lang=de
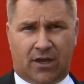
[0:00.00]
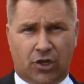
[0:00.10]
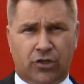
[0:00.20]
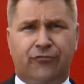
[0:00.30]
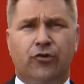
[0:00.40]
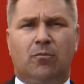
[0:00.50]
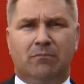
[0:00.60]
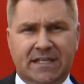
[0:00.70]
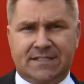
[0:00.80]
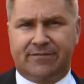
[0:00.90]
nicht für
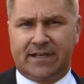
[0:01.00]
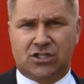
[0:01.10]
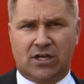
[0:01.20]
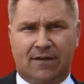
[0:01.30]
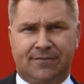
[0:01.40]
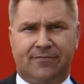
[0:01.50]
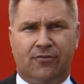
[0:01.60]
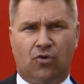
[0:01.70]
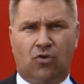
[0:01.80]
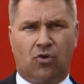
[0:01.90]
die Misswirtschaft
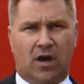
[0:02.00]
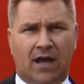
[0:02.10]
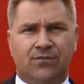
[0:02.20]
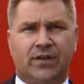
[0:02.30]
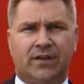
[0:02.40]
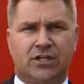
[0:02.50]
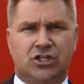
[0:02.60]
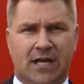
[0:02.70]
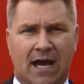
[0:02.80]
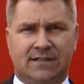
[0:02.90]
von anderen
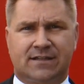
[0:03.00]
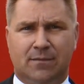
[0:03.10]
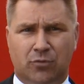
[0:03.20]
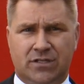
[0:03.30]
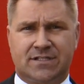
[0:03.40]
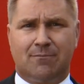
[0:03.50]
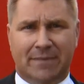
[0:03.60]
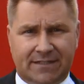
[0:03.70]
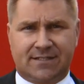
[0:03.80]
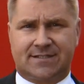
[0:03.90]
Staaten müssen
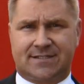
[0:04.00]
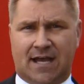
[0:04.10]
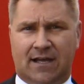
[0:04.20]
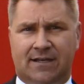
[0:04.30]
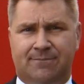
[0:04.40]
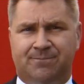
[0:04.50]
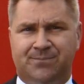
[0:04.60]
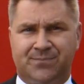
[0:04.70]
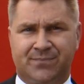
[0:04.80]
mitzahlen müssen